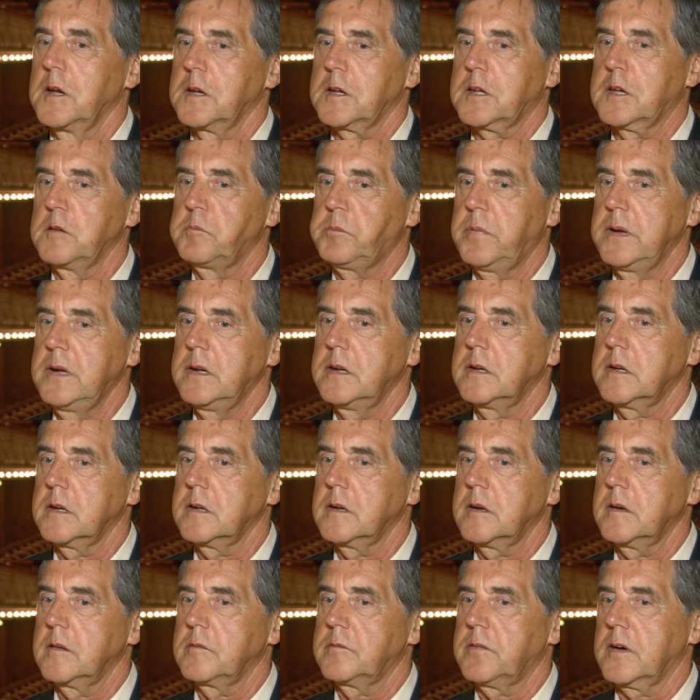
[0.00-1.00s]

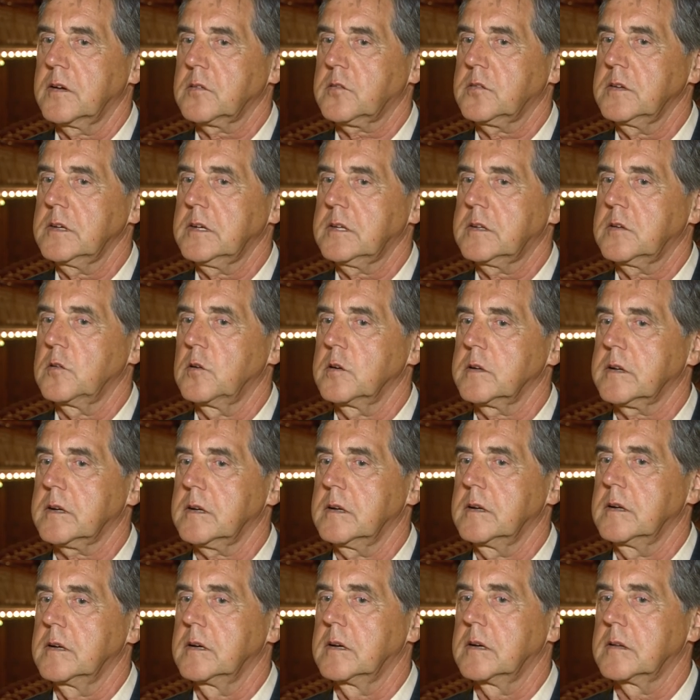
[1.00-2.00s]
Gebilde, was sich dort
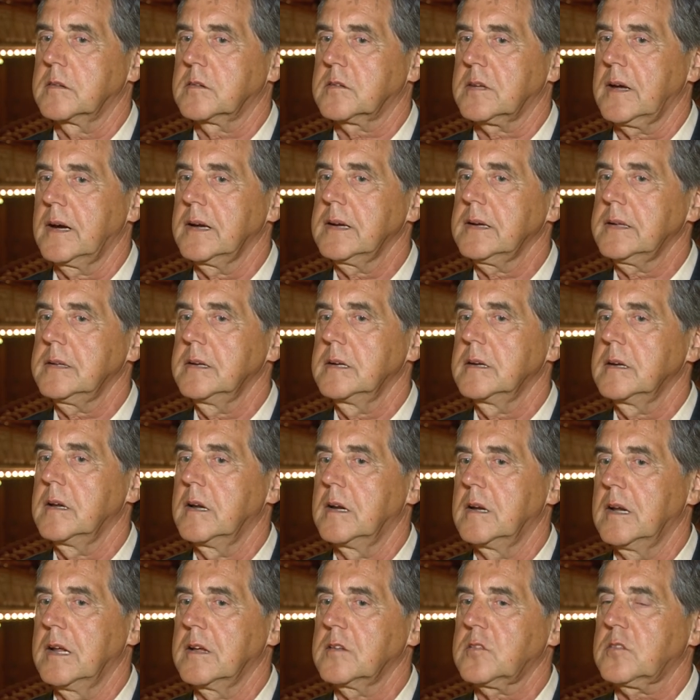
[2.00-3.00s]
zeichnen
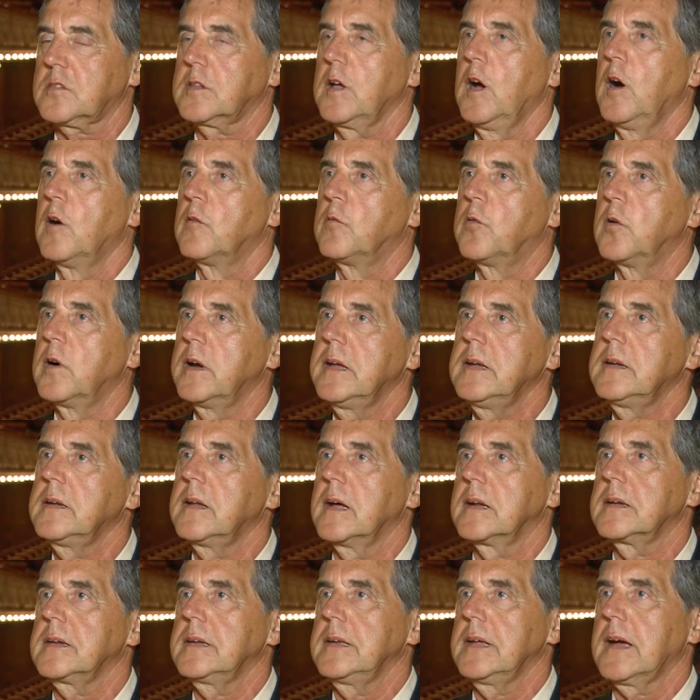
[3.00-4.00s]
lässt. Wohin
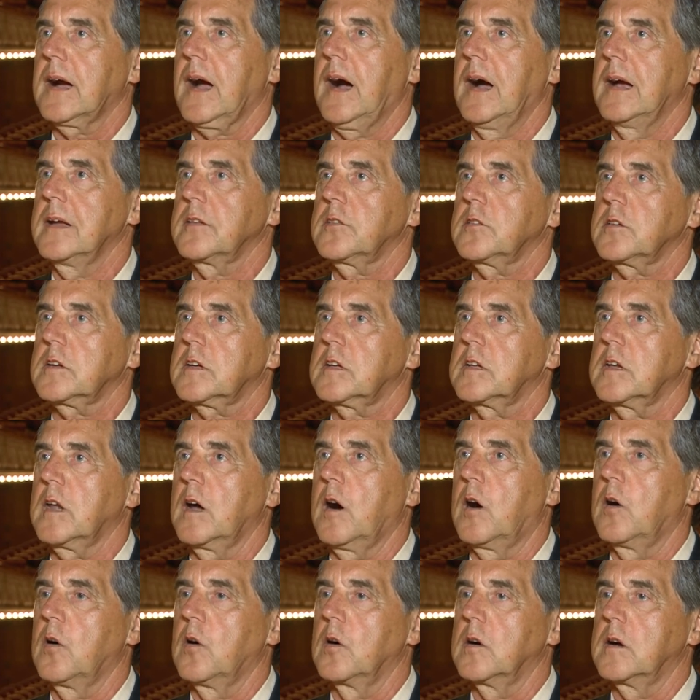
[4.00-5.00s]
dann die Reise
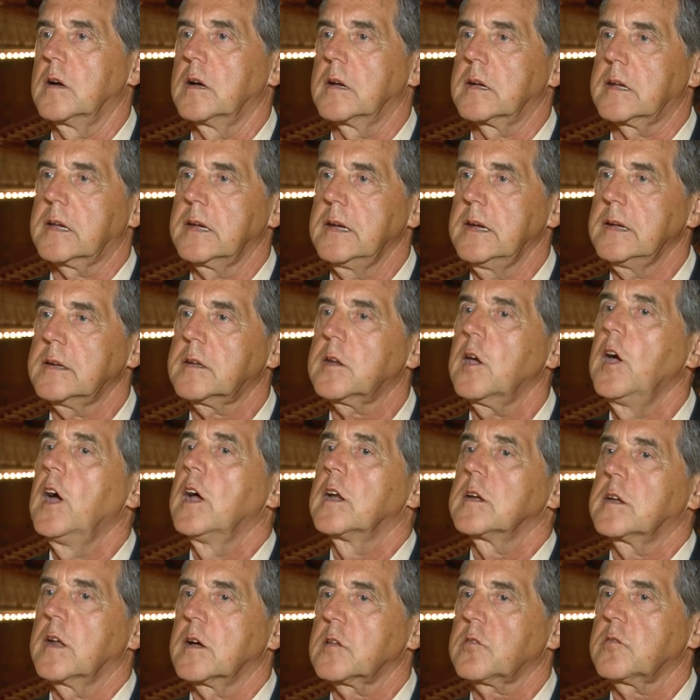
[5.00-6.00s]
genau geht,
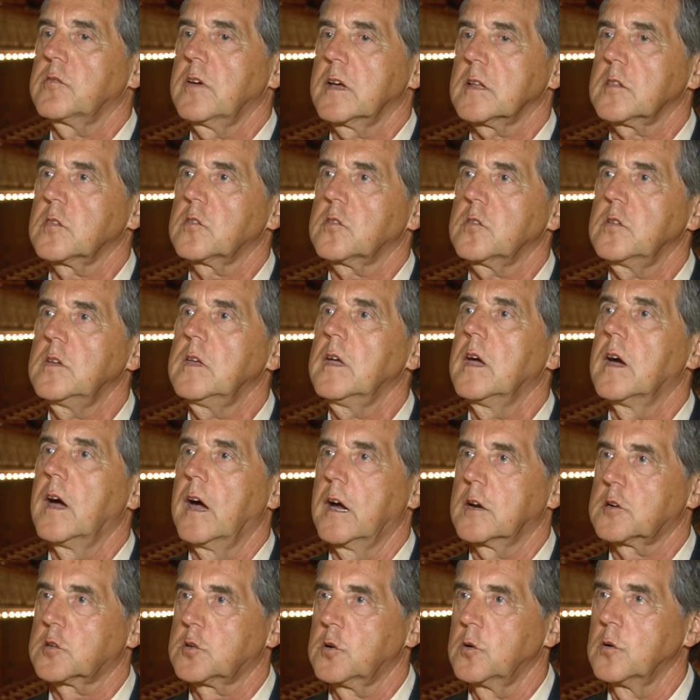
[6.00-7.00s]
das werden Sie,
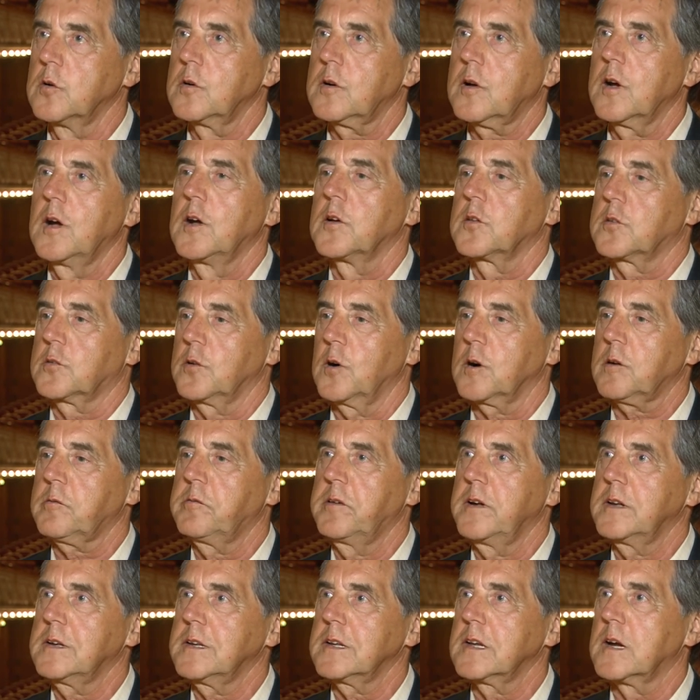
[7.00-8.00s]
Herr Schunk, mhm.
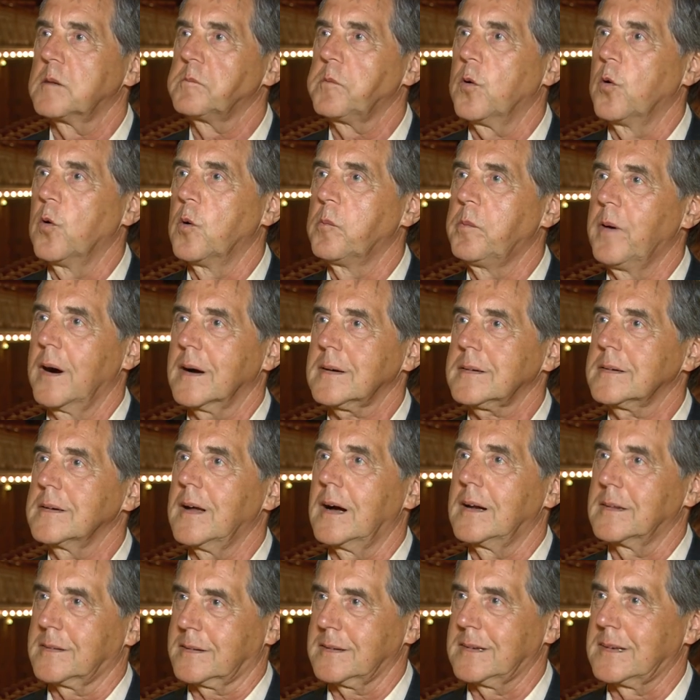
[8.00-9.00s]
sorgfältiger beobachten
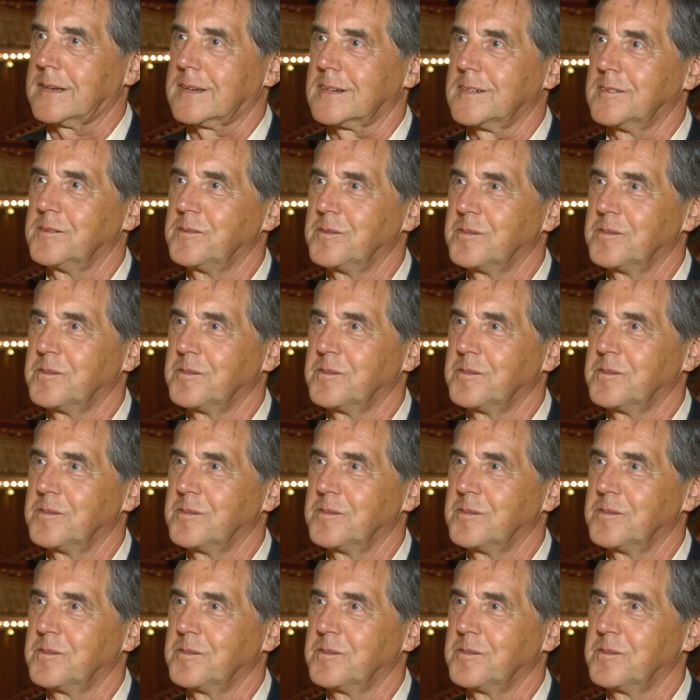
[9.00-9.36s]
als wichtig.